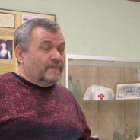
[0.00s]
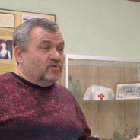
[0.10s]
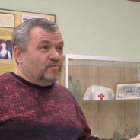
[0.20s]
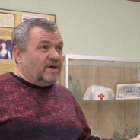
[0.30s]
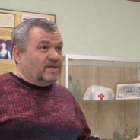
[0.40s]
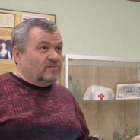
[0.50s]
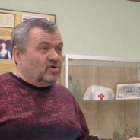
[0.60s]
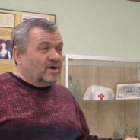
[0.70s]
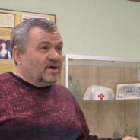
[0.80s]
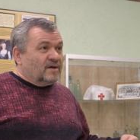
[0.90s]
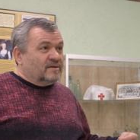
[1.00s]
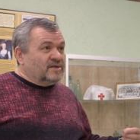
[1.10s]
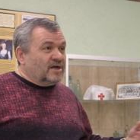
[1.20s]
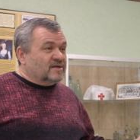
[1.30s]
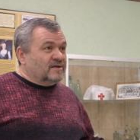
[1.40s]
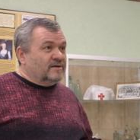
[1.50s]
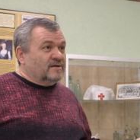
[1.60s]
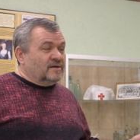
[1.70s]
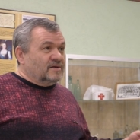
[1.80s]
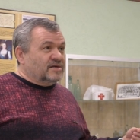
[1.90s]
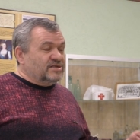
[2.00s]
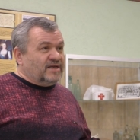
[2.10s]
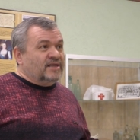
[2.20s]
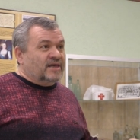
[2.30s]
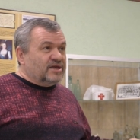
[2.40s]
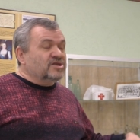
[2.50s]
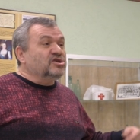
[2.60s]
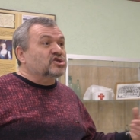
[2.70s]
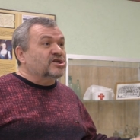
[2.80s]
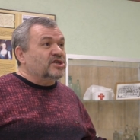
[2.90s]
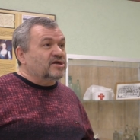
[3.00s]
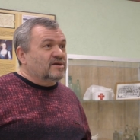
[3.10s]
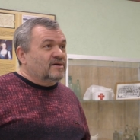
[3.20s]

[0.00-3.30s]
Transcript: Вот, поэтому некоторые э, крестьяне на это не шли.